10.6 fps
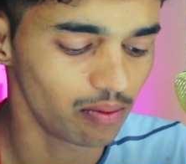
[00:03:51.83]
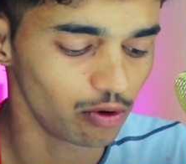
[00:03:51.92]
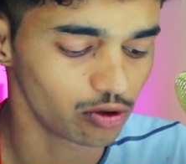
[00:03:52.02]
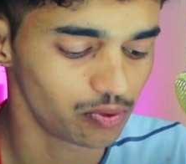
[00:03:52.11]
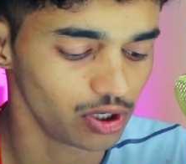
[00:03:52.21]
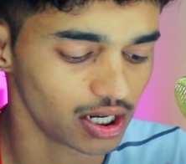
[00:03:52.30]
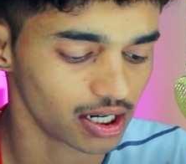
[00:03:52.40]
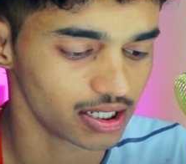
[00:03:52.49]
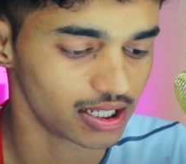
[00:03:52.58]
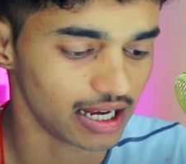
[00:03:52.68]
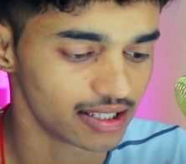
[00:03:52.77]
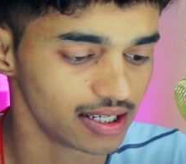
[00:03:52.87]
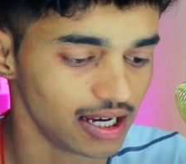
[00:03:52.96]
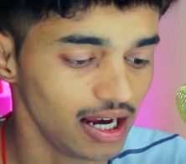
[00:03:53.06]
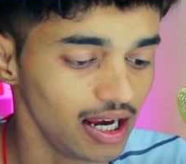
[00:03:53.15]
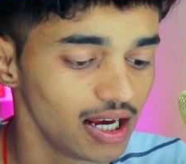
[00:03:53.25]
भोजपुरी करके शायद से
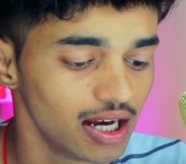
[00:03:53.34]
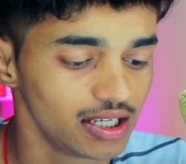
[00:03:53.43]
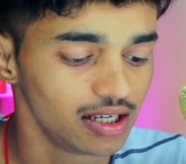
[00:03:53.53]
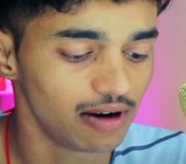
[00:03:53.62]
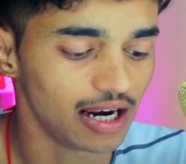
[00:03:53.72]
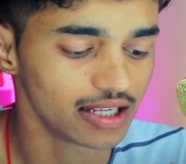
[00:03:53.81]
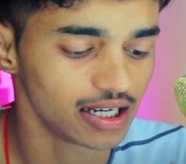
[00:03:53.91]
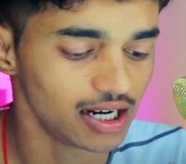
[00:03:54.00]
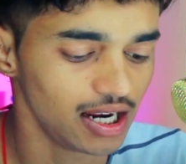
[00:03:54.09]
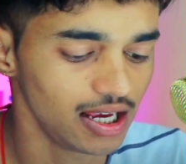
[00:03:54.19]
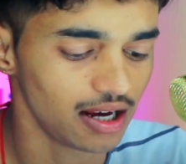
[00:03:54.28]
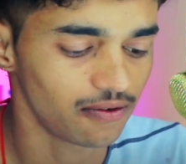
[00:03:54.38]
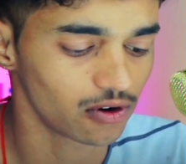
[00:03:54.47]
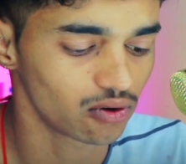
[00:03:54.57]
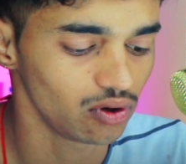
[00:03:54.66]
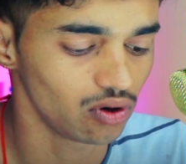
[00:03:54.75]
है ये वाला चैनल है या
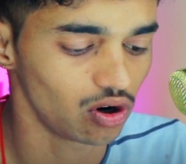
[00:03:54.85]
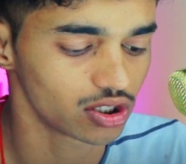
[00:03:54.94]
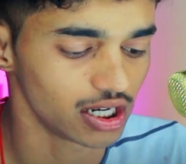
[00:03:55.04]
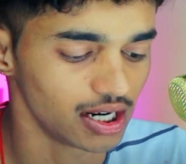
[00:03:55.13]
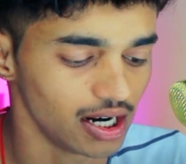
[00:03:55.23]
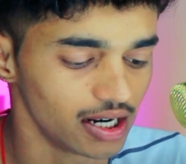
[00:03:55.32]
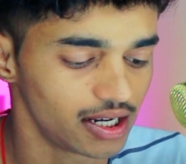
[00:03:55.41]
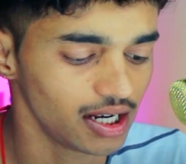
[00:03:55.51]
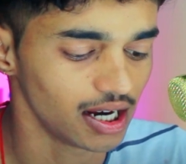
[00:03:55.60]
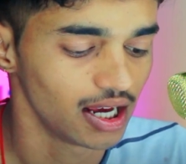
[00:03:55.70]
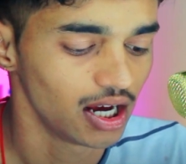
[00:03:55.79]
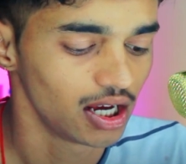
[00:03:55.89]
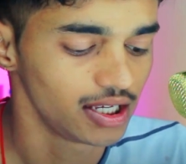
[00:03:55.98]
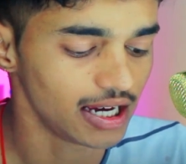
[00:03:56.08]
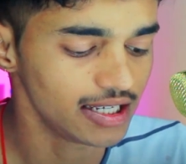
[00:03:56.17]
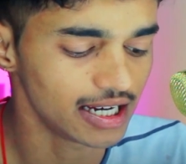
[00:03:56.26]
फिर कोई और चैनल है ठीक है
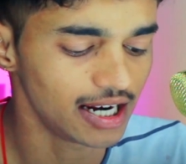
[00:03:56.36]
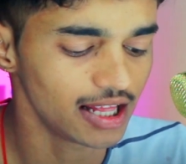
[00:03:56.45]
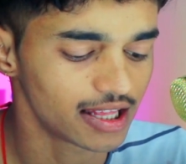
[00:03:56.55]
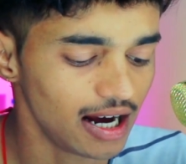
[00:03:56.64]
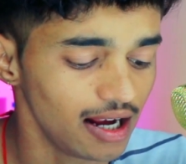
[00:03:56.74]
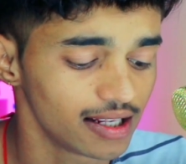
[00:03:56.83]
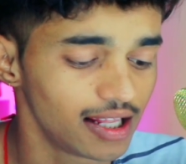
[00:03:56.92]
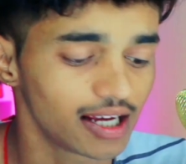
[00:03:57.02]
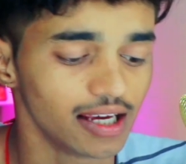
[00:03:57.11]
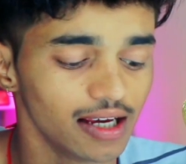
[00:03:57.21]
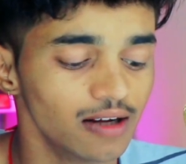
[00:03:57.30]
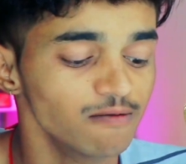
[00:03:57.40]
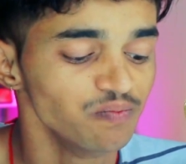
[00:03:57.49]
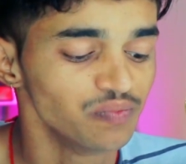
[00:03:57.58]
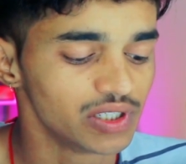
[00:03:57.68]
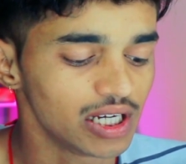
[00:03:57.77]
यही चैनल था देखिए
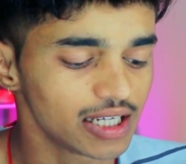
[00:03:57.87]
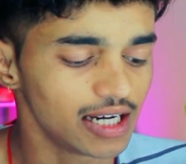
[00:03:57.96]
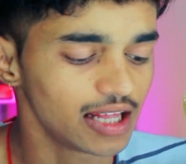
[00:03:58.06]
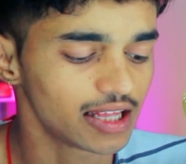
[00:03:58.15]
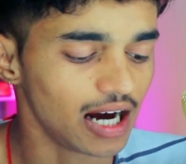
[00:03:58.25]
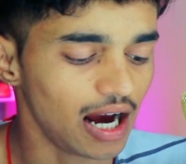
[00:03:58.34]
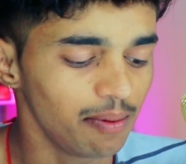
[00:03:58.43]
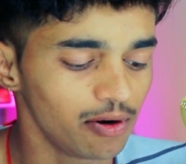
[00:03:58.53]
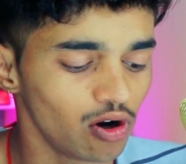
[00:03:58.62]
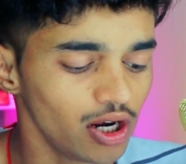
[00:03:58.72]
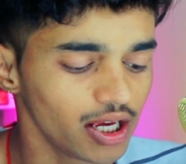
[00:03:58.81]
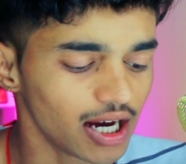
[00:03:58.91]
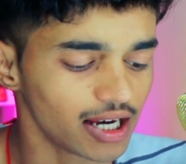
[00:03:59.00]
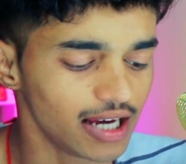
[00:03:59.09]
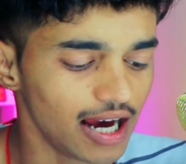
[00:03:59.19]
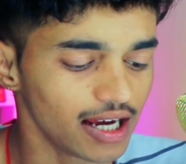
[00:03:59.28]
ये चैनल था अब इन्होंने क्या
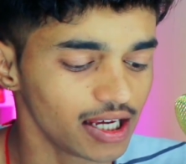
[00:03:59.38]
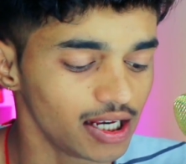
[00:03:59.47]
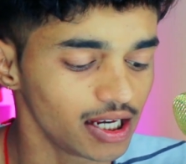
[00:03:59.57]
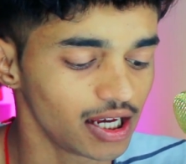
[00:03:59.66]
किया है कि इन